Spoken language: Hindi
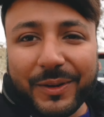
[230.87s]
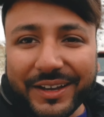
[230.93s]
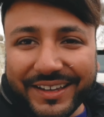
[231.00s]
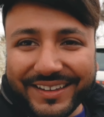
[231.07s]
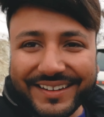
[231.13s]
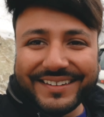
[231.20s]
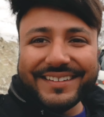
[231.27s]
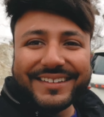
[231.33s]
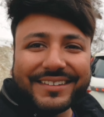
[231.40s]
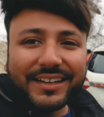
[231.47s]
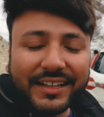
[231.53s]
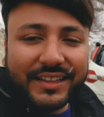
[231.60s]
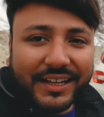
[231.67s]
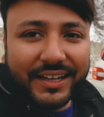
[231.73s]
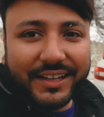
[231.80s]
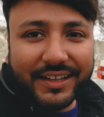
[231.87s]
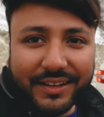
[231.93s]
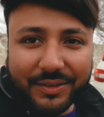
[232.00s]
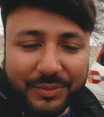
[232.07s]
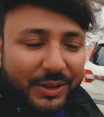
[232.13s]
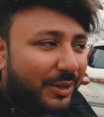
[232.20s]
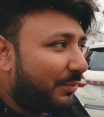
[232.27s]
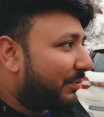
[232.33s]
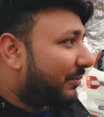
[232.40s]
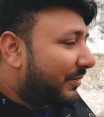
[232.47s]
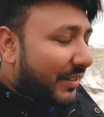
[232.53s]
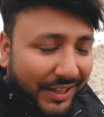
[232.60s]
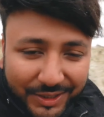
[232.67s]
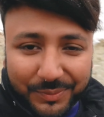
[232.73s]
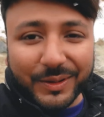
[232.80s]
भाई इनके साथ आए हैं मतलब
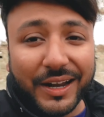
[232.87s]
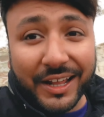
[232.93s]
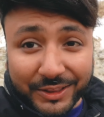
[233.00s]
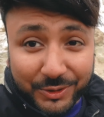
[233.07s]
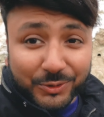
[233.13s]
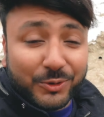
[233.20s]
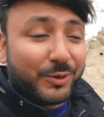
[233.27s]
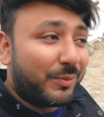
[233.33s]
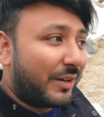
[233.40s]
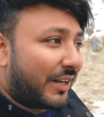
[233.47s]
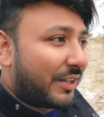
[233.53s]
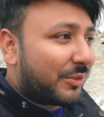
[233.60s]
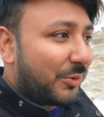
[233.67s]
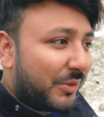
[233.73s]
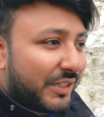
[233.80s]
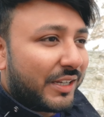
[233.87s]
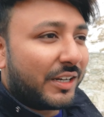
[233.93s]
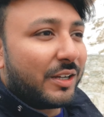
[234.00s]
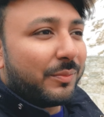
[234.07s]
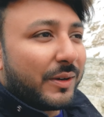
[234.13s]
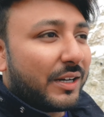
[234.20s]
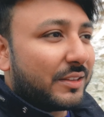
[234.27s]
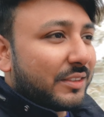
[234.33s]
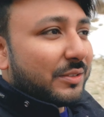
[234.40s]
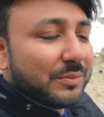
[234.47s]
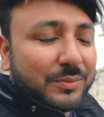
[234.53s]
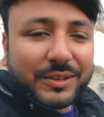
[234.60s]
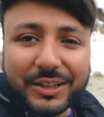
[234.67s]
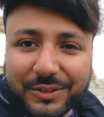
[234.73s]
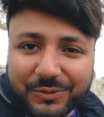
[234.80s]
कर भला तो वो भला सुनी है ना बात
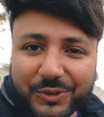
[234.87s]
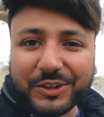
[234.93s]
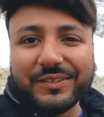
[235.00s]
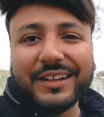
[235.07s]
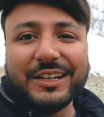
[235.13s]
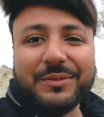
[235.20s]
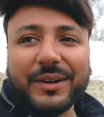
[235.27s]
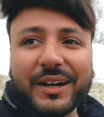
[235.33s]
मतलब वही वाली